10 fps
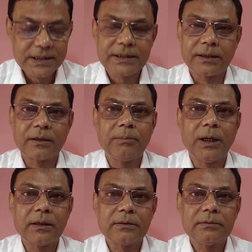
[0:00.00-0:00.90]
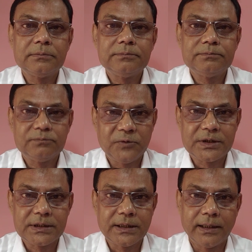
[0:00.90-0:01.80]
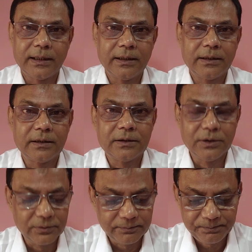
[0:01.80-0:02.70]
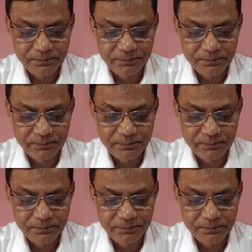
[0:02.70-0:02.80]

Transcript: शरर बार जिससे चिंगारियाँ निकलती हूँ